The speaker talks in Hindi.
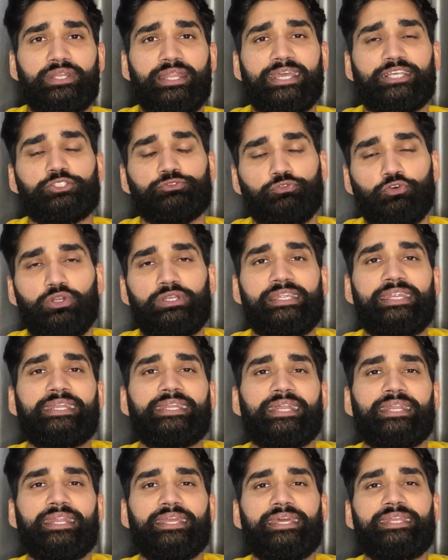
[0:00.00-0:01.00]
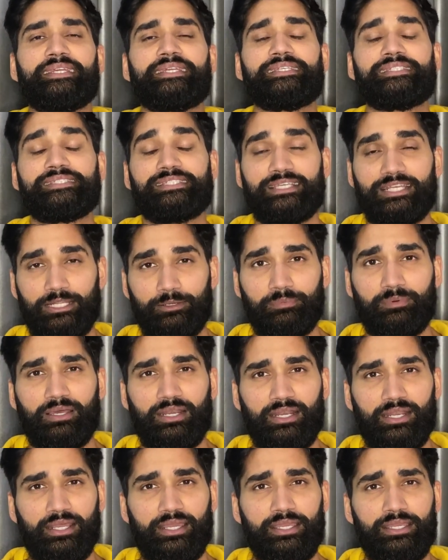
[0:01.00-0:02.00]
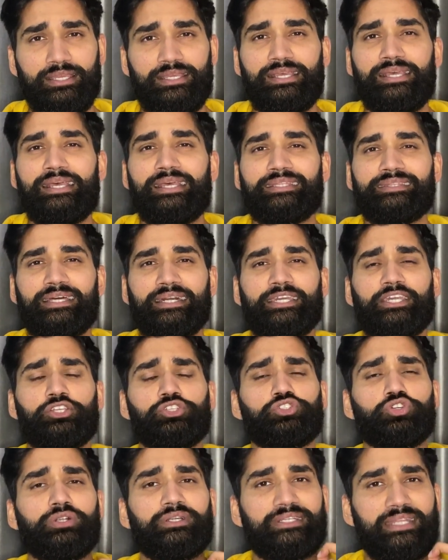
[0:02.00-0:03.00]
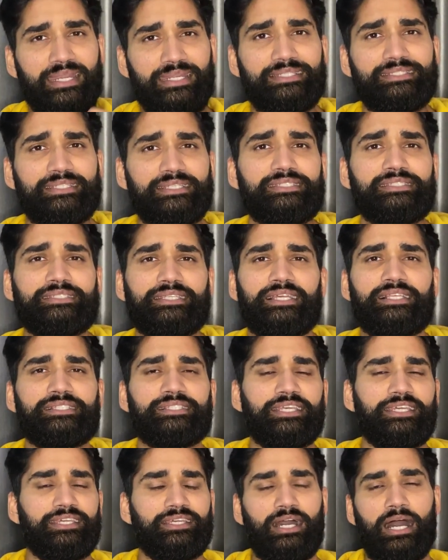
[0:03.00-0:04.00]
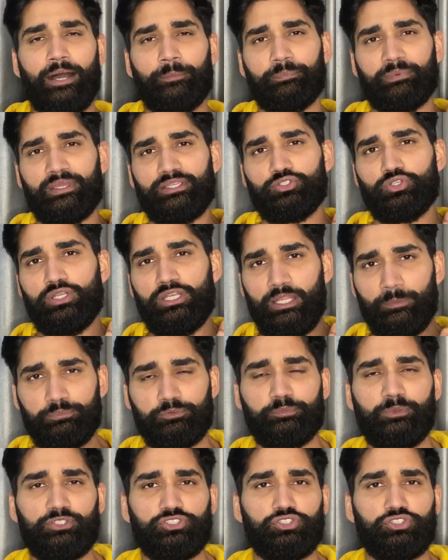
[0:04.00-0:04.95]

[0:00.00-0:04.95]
ना एक्सफोलिएट करना है यानी कि स्क्रब करना है ताकि जो डेड स्किन सेल्स हैं आपके जो लिप्स पर